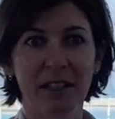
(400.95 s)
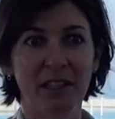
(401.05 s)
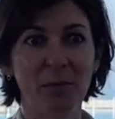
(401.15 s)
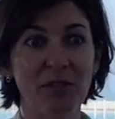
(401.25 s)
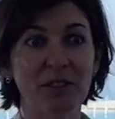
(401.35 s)

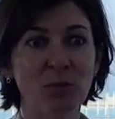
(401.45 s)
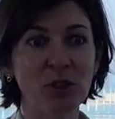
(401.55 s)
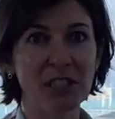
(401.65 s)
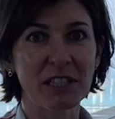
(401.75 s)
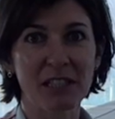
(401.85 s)
не имеешь
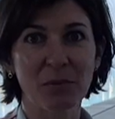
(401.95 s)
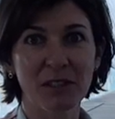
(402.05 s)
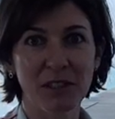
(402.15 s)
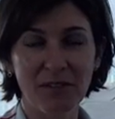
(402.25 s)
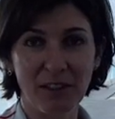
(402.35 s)
возможности о себе
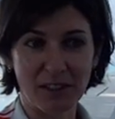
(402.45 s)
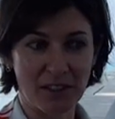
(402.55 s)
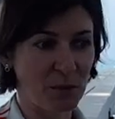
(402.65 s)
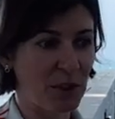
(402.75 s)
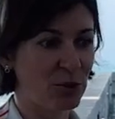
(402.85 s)
заявить, а
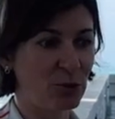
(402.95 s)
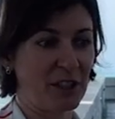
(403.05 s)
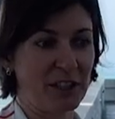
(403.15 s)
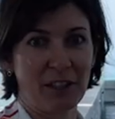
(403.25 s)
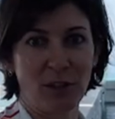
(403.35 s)
тебе никто
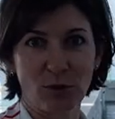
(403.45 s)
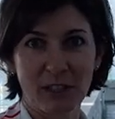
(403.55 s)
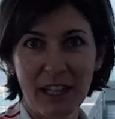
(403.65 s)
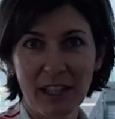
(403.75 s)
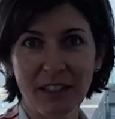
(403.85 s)
никогда не
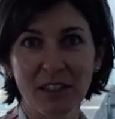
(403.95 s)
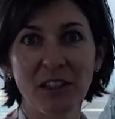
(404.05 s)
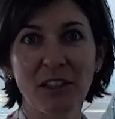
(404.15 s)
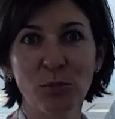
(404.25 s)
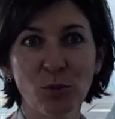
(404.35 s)
узнает, и ты
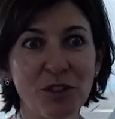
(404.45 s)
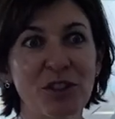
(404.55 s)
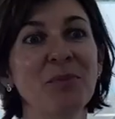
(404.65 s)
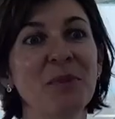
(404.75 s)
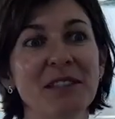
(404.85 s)
не
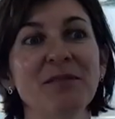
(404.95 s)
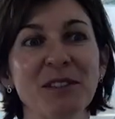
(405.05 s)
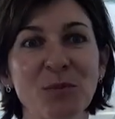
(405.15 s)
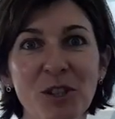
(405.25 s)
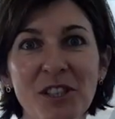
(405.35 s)
будешь иметь
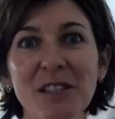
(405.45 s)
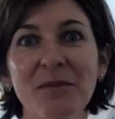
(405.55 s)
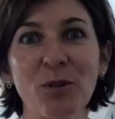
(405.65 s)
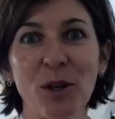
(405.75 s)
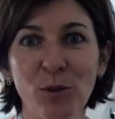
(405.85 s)
возможность
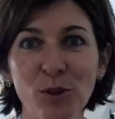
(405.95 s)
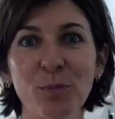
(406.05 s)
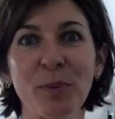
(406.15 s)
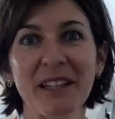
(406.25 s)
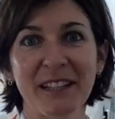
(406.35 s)
свою работу
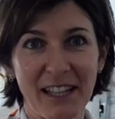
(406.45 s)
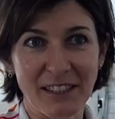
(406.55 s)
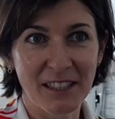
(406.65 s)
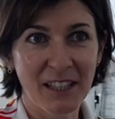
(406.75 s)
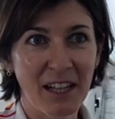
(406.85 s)
продать.